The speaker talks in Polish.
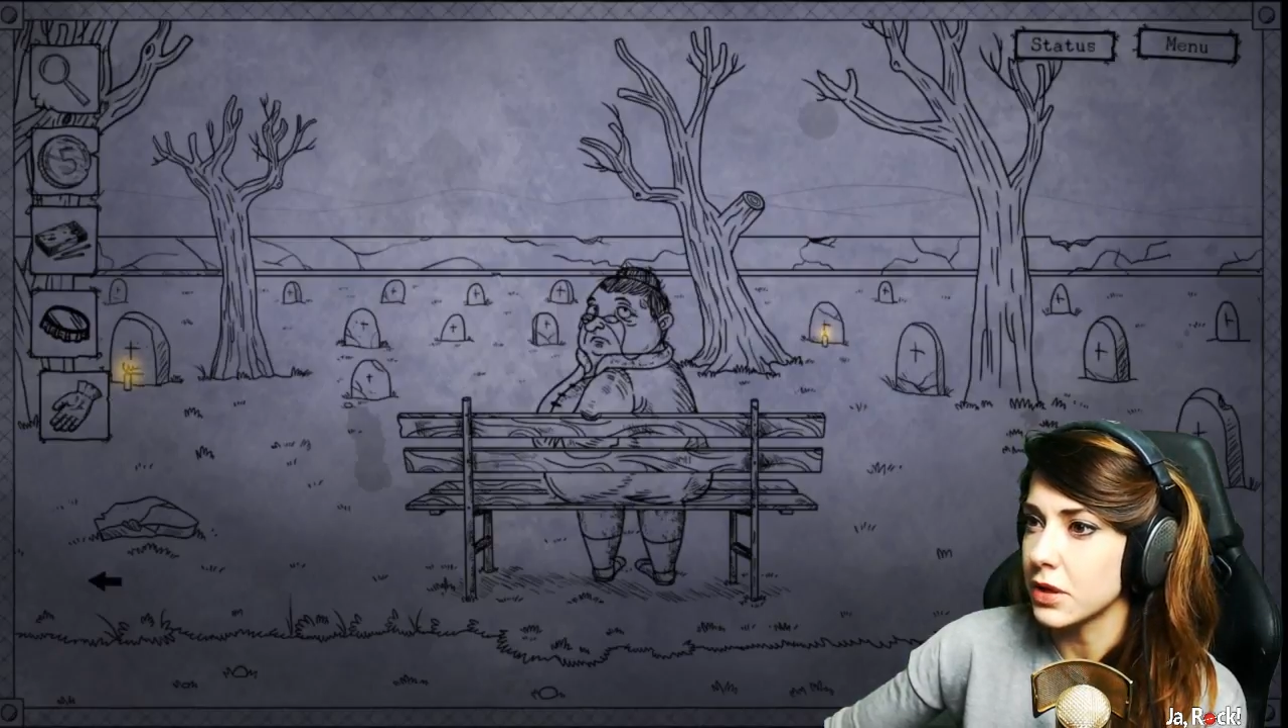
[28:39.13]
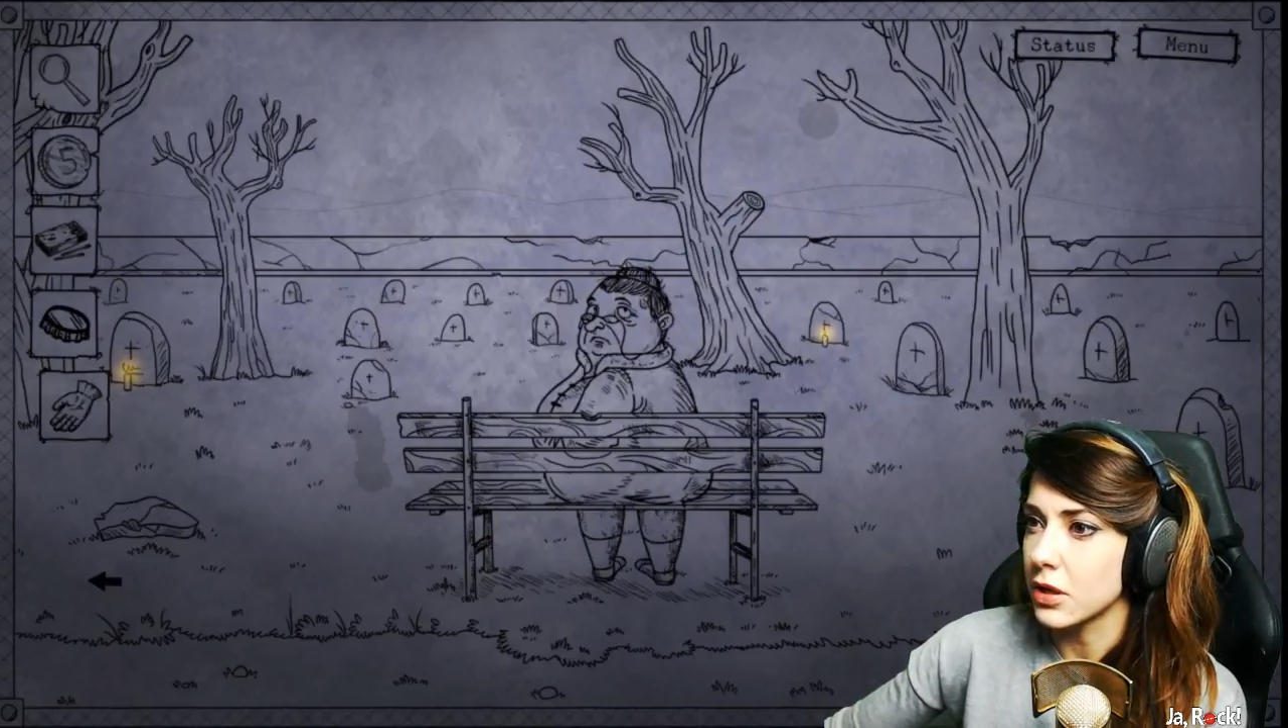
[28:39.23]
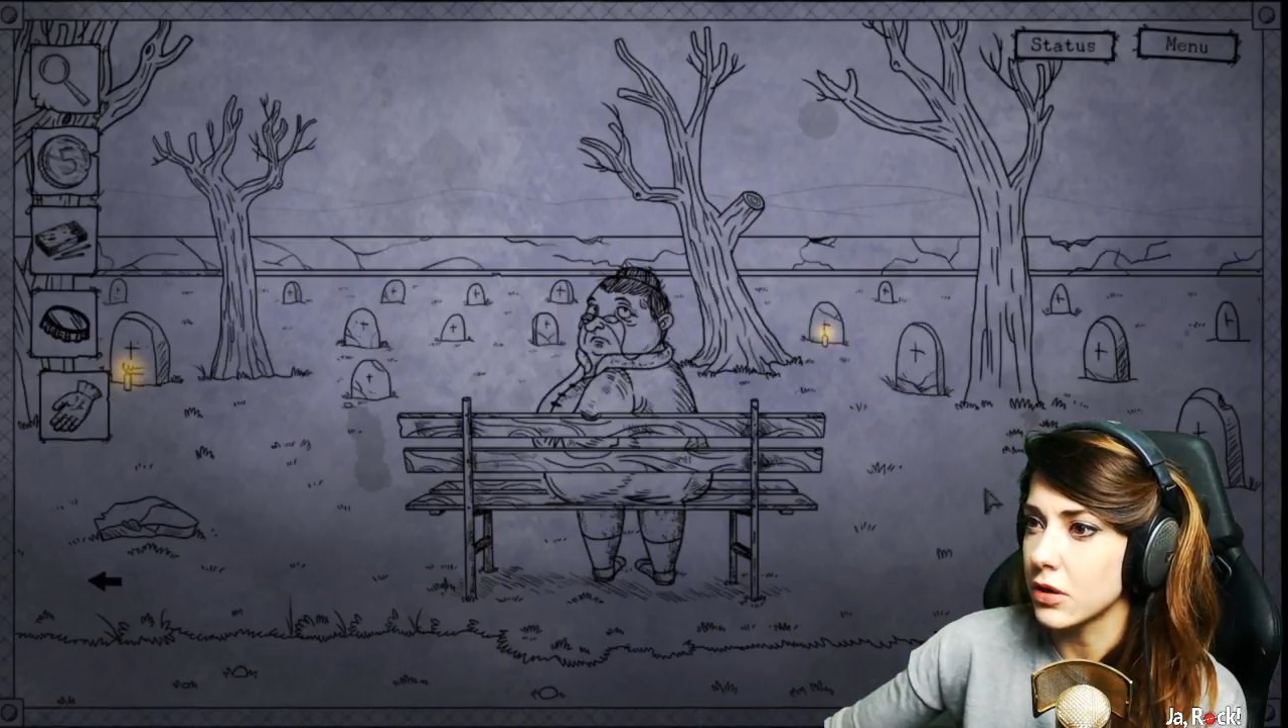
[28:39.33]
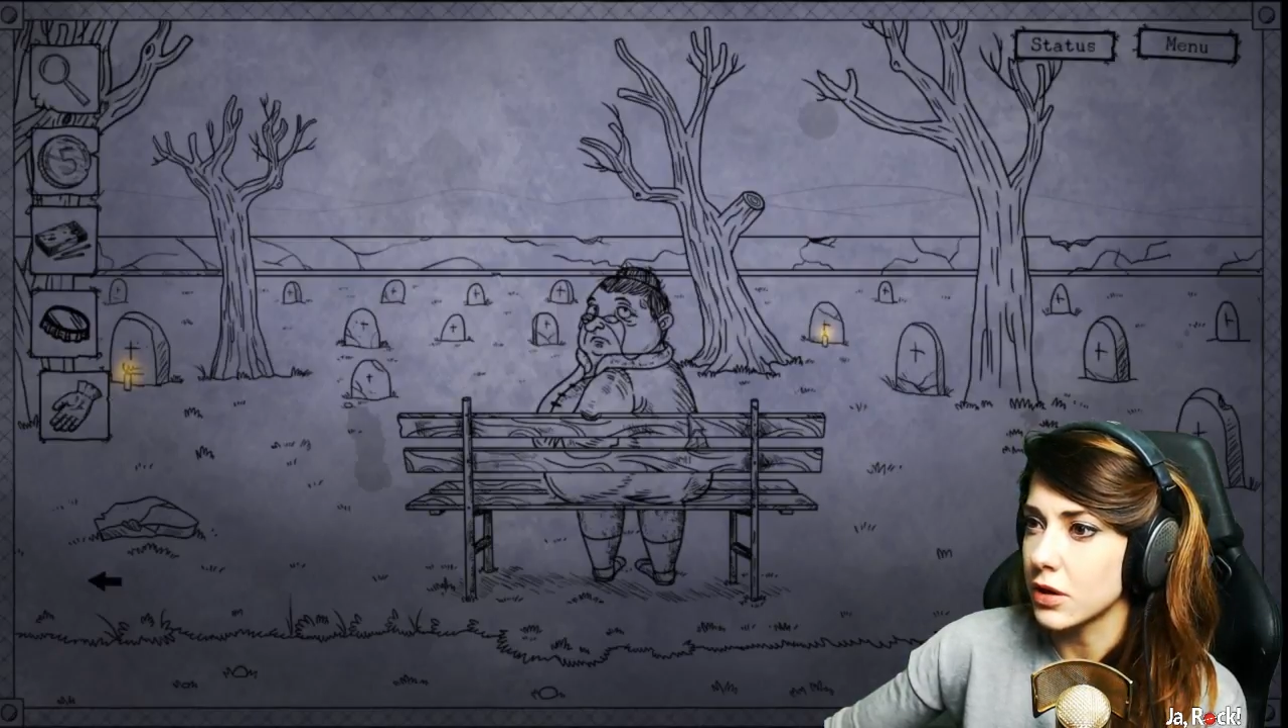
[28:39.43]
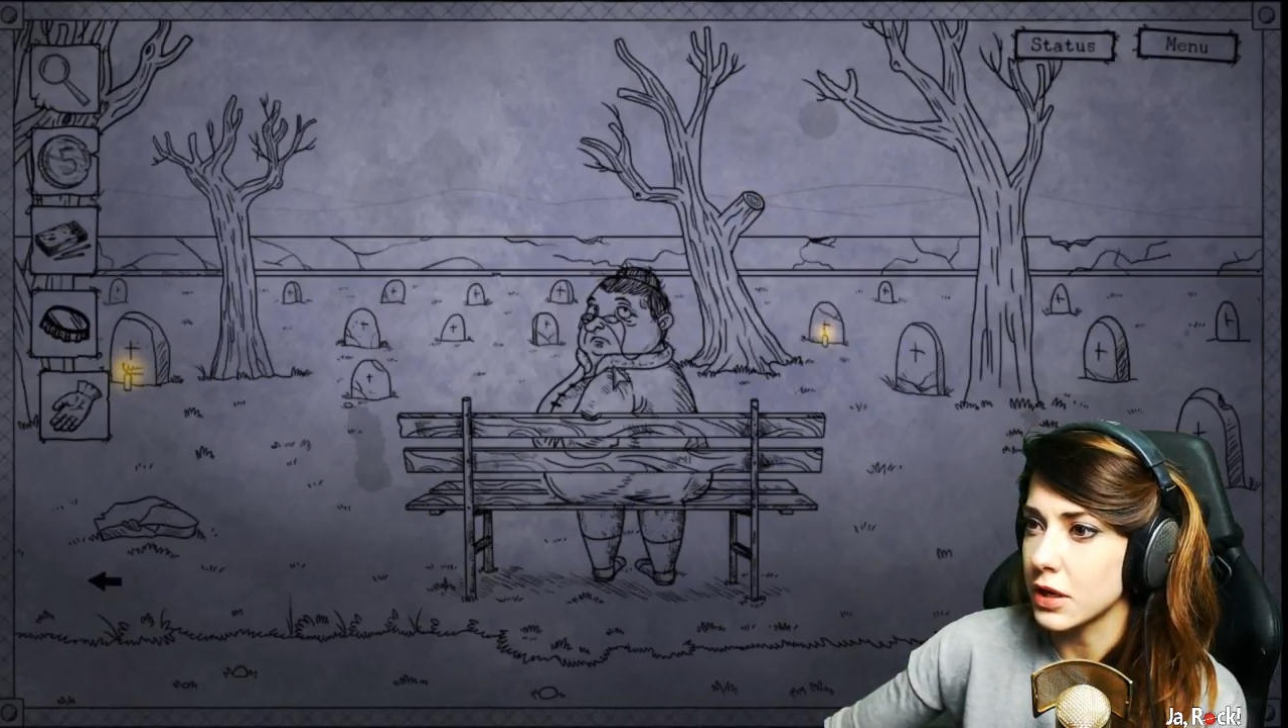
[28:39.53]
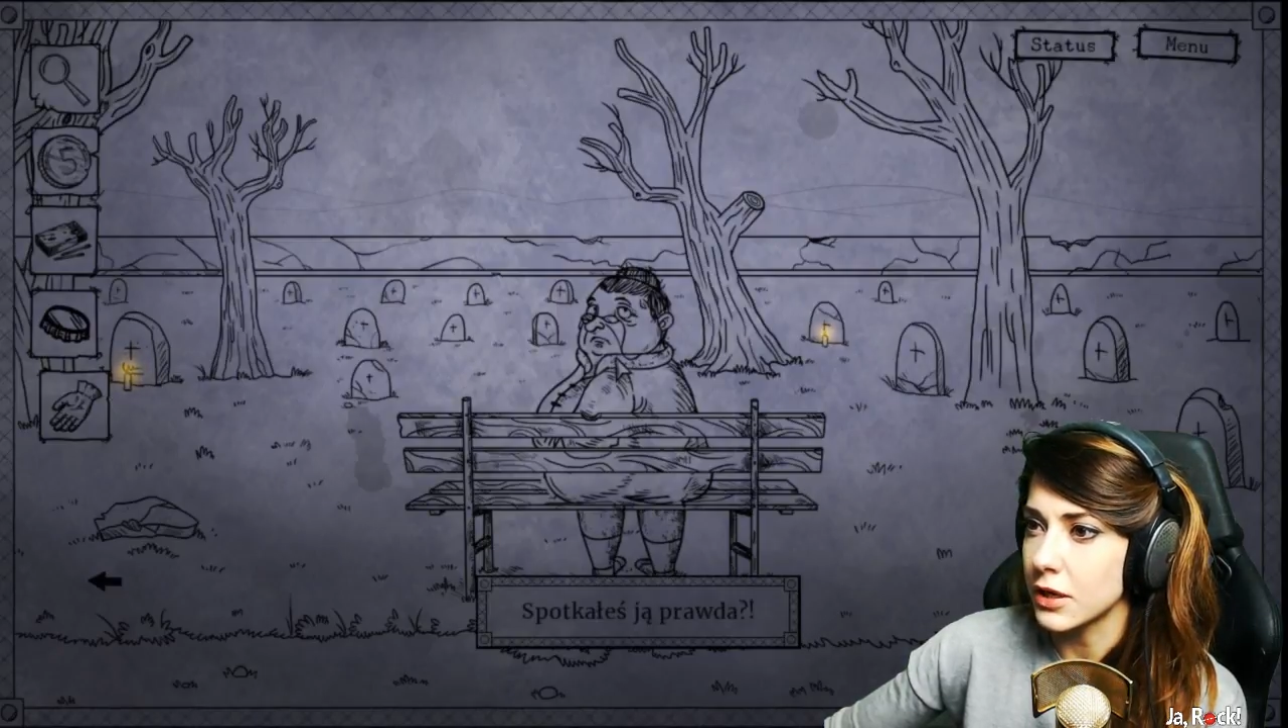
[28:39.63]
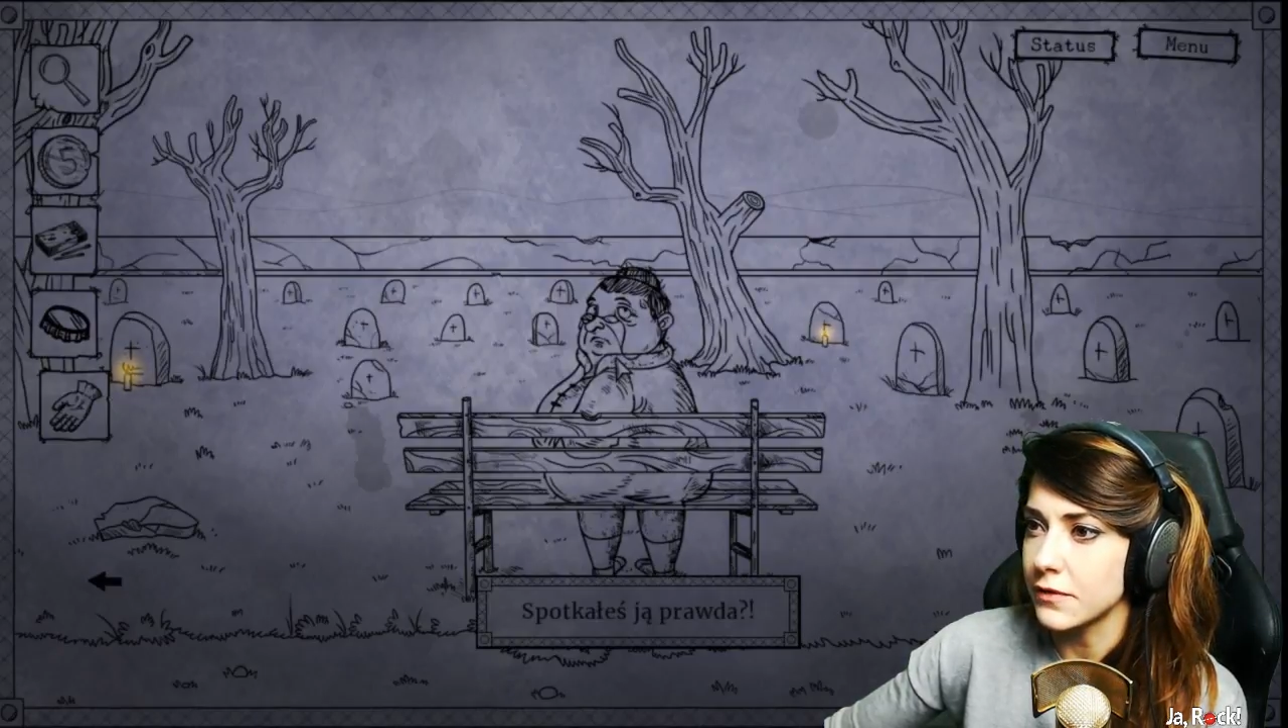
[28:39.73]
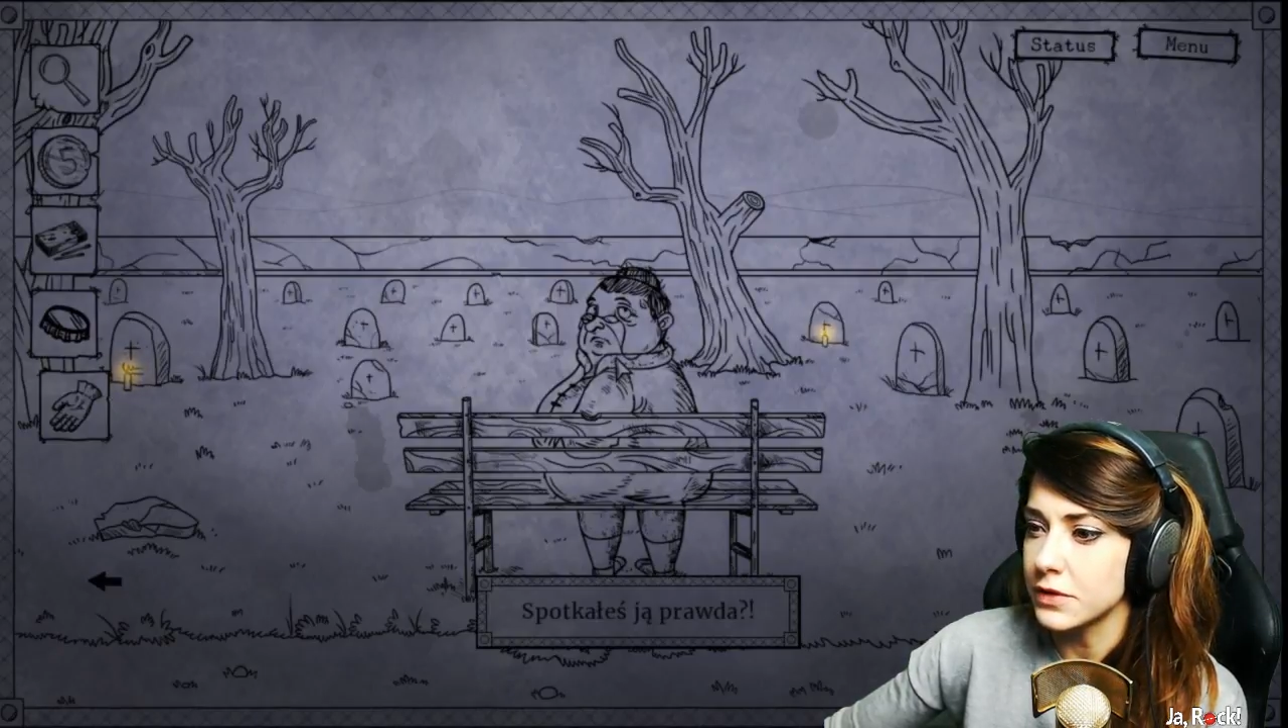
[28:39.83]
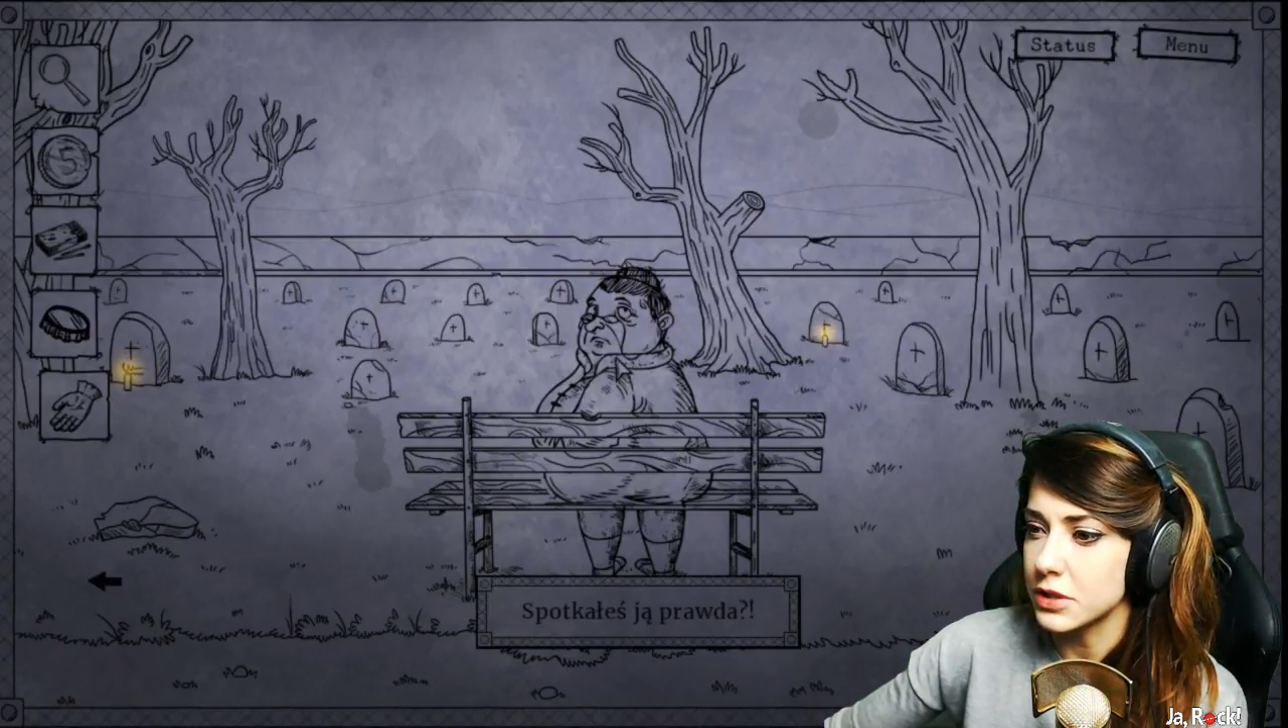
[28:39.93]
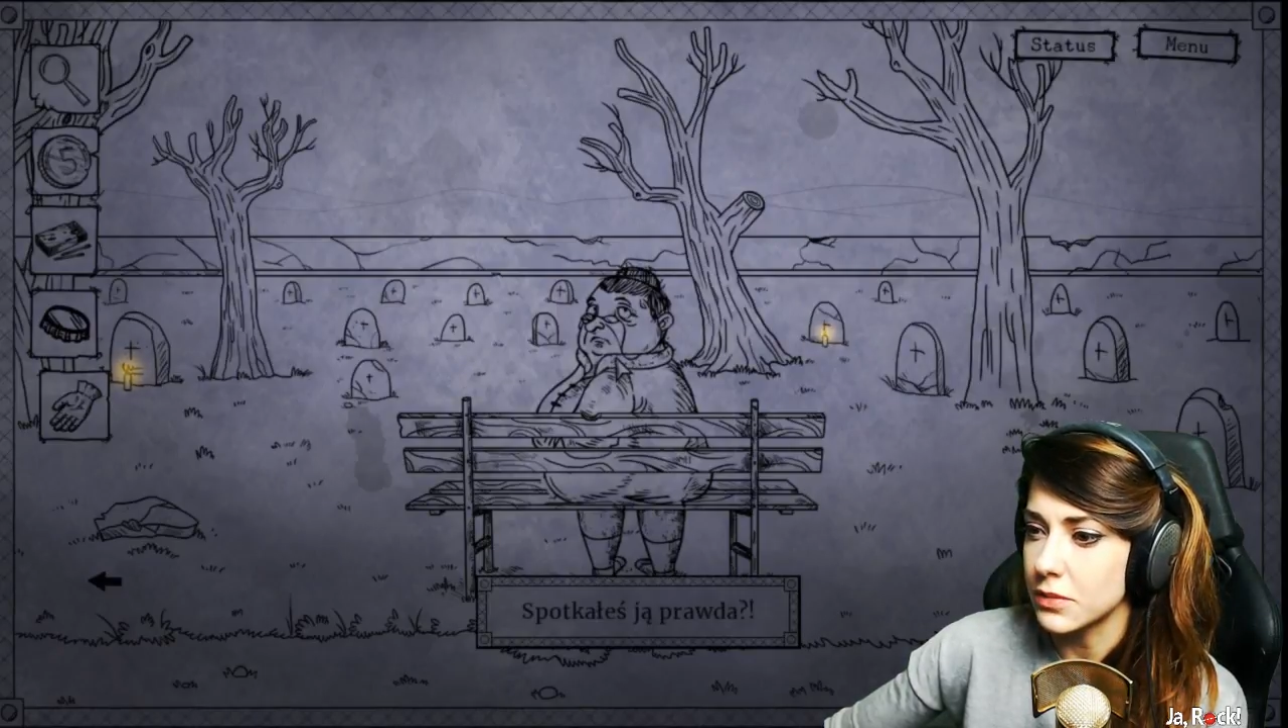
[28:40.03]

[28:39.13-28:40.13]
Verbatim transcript: tylko rękawice